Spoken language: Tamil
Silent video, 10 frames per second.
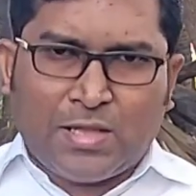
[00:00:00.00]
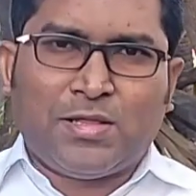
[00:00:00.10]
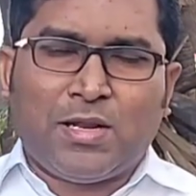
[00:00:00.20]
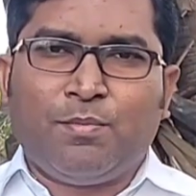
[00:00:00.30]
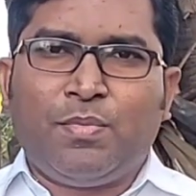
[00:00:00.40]

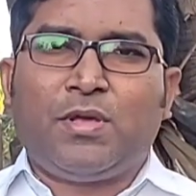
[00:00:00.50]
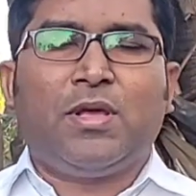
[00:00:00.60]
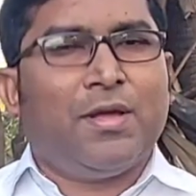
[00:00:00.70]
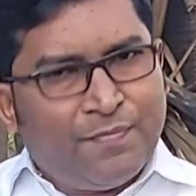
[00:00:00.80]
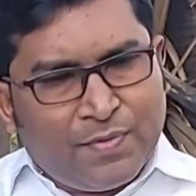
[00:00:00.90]
அந்த
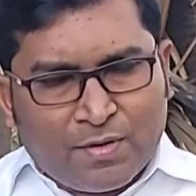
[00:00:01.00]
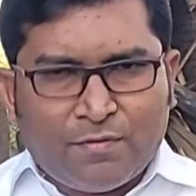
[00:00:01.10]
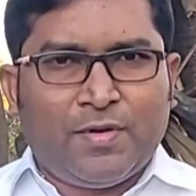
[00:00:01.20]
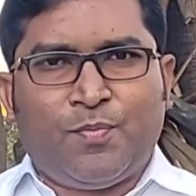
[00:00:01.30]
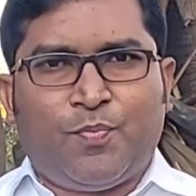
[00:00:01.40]
நம்பிக்கை
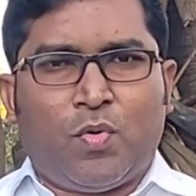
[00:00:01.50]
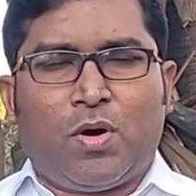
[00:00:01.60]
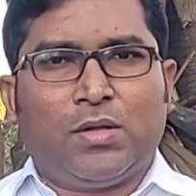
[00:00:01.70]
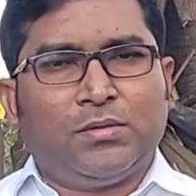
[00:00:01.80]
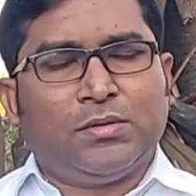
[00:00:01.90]
வீண்
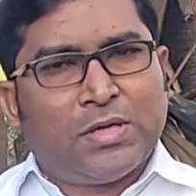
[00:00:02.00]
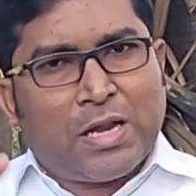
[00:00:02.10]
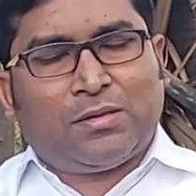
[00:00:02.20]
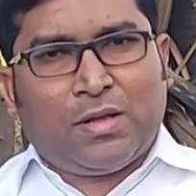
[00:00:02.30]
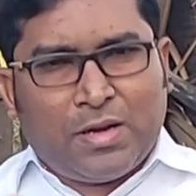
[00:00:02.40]
போகாது
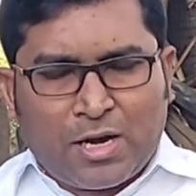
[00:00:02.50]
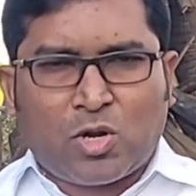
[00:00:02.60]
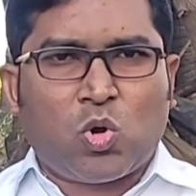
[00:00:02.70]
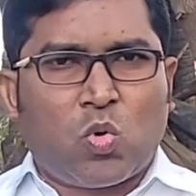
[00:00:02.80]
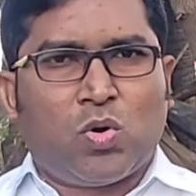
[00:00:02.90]
கர்த்தர்
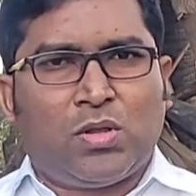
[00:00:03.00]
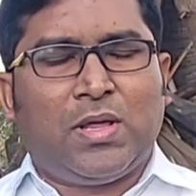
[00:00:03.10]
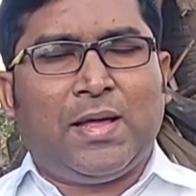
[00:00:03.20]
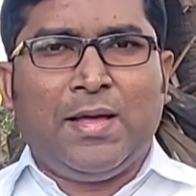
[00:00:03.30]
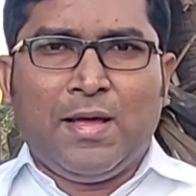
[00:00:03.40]
எனக்கு
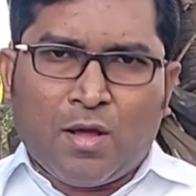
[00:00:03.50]
கொடுத்த